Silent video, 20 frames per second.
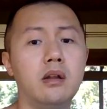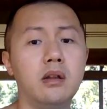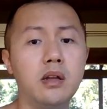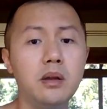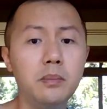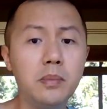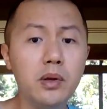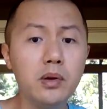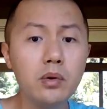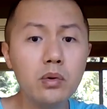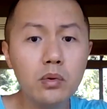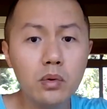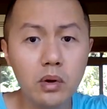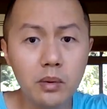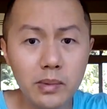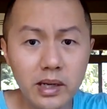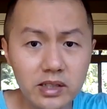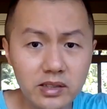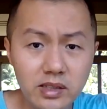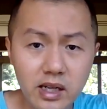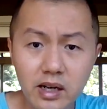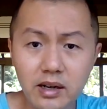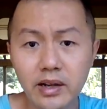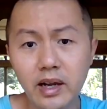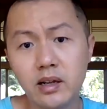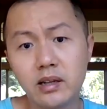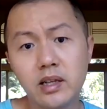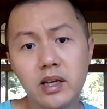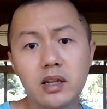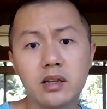你比如我们上
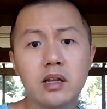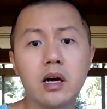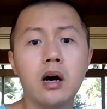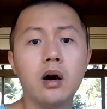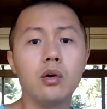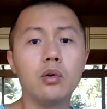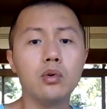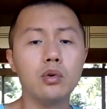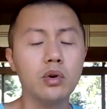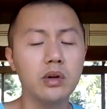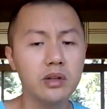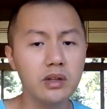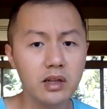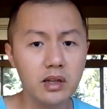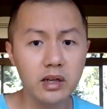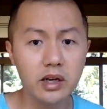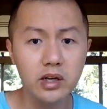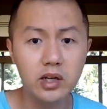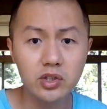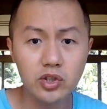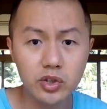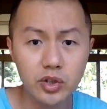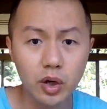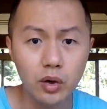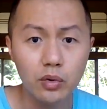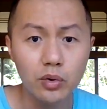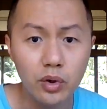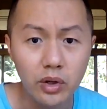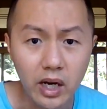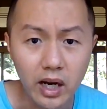两天讨论的那个
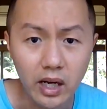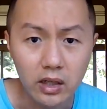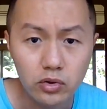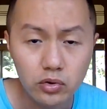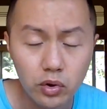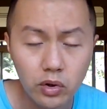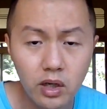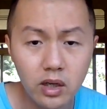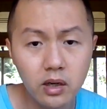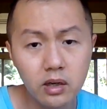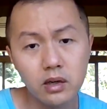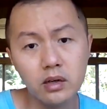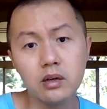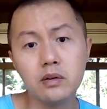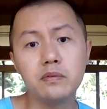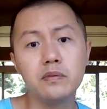小女孩穿和